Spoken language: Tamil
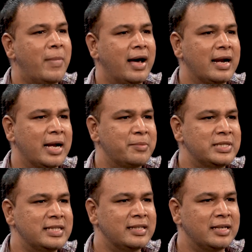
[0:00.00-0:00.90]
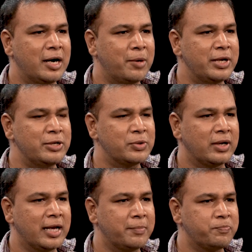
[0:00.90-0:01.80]
மாற ஆரம்பிச்சுது அப்படின்னு
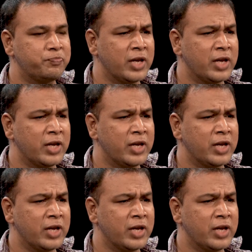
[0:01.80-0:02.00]
சொல்லலாம்